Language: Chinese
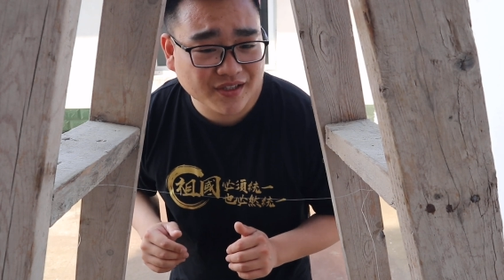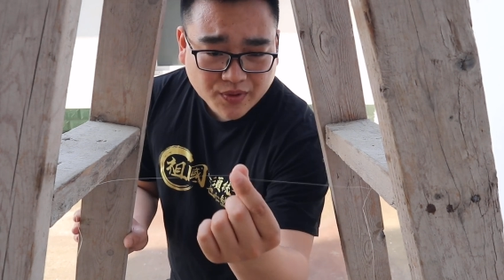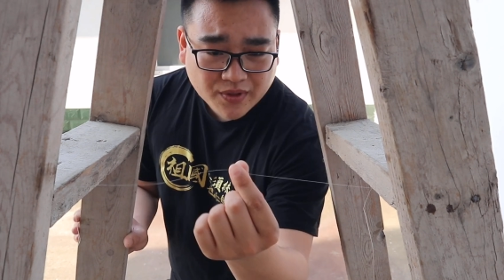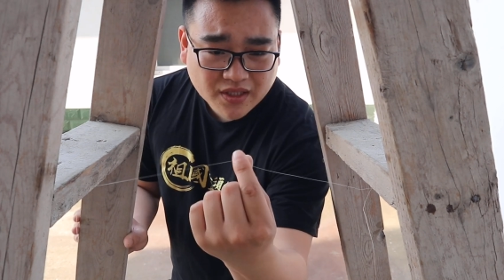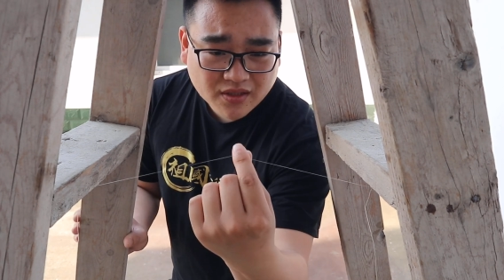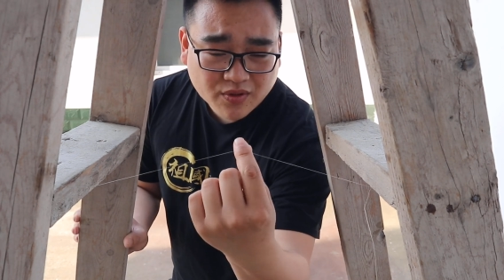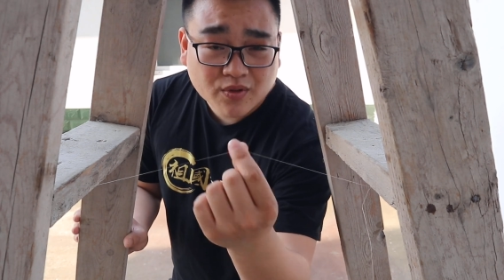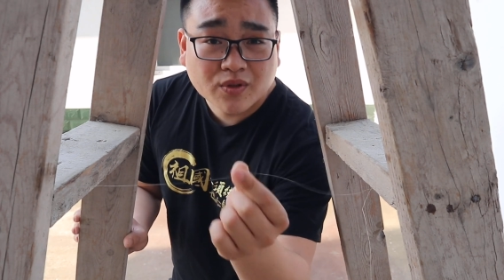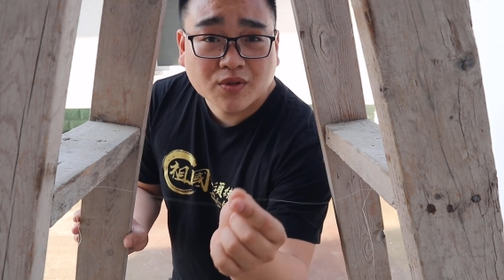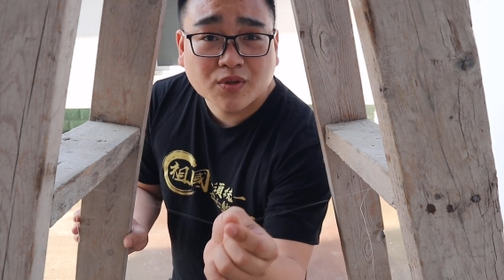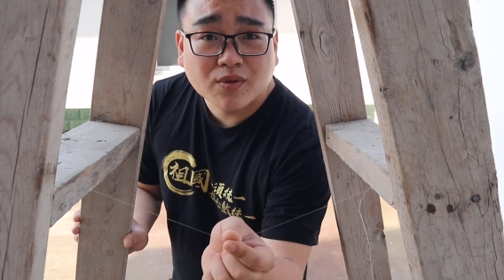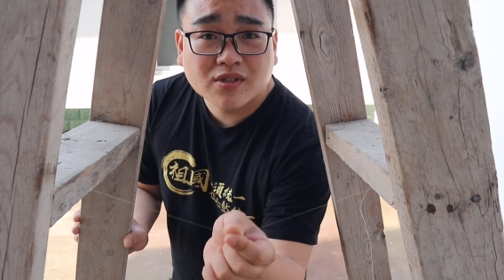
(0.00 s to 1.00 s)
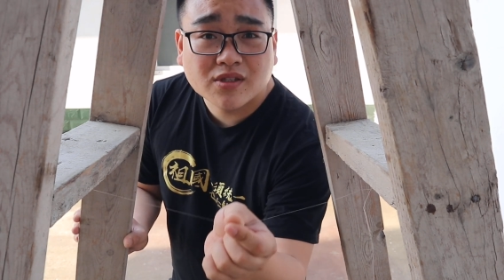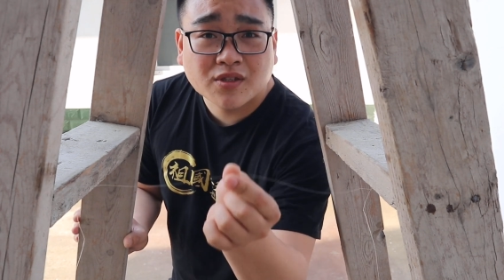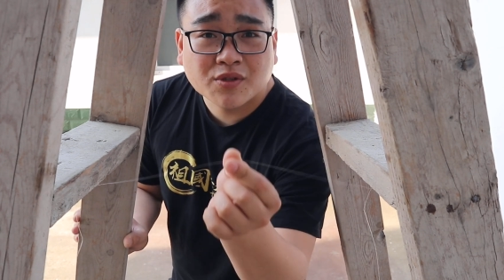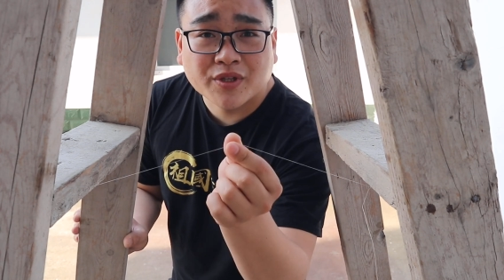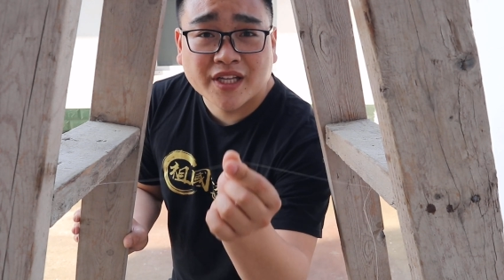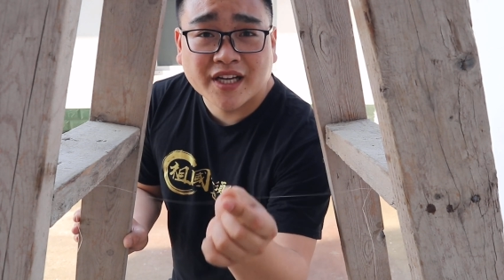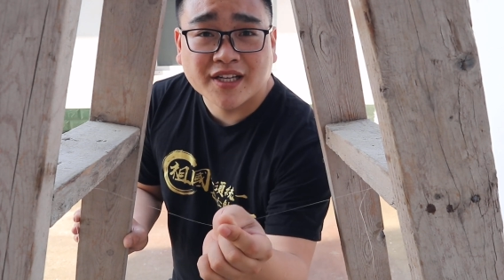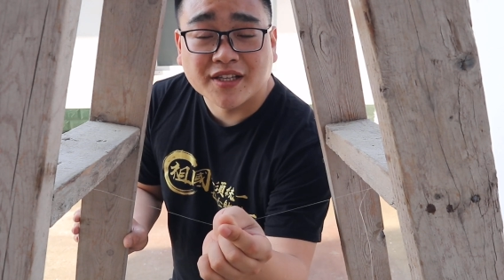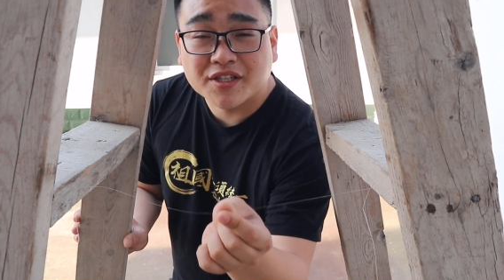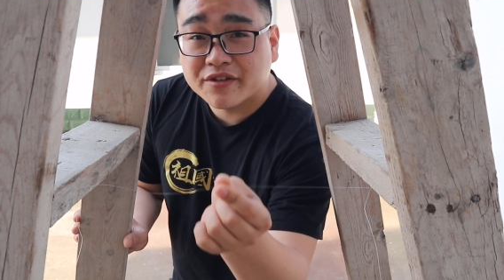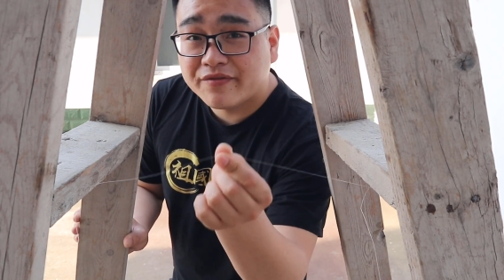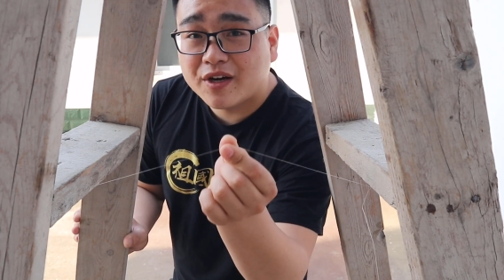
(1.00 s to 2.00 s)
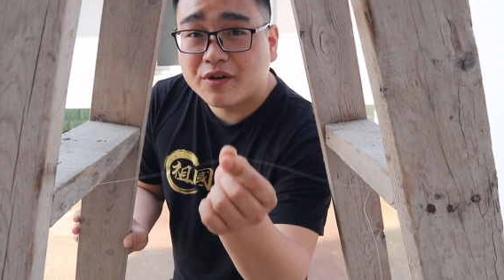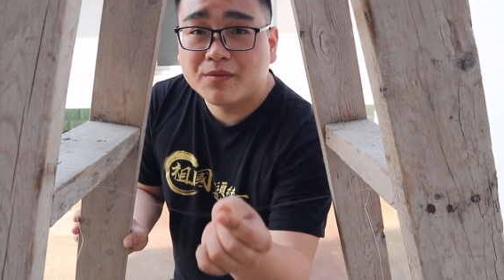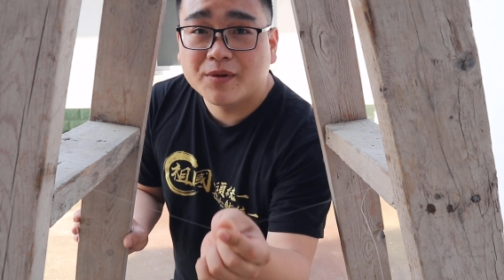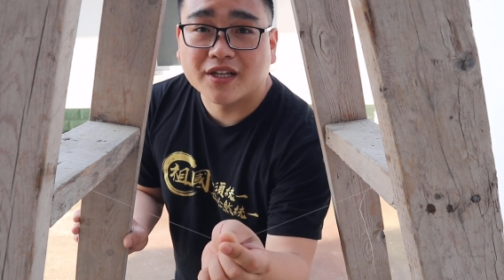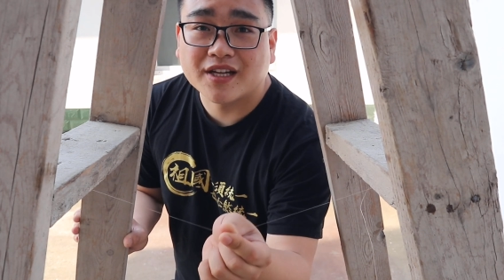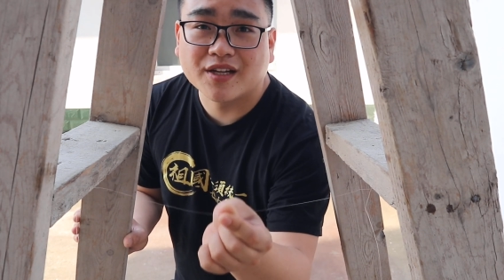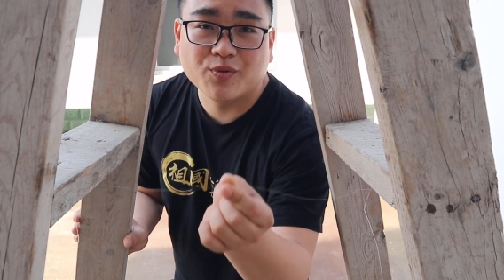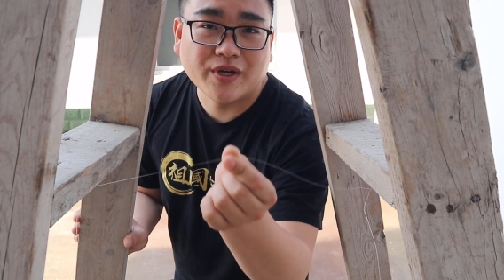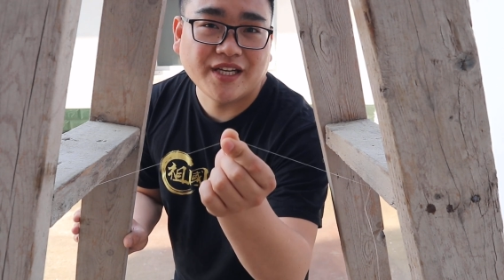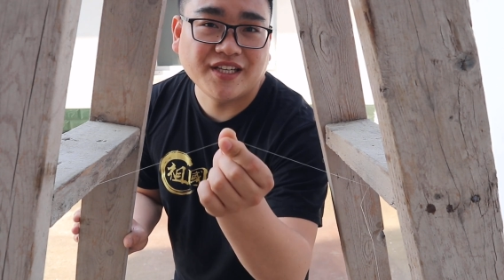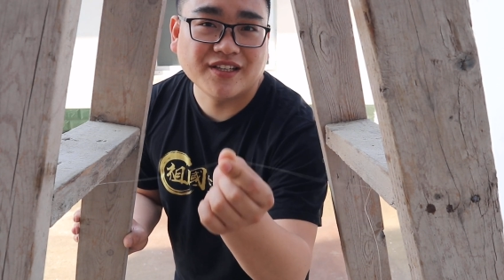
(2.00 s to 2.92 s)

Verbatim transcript: 鱼线是这种松弛的状态，肯定是发挥不了它的威力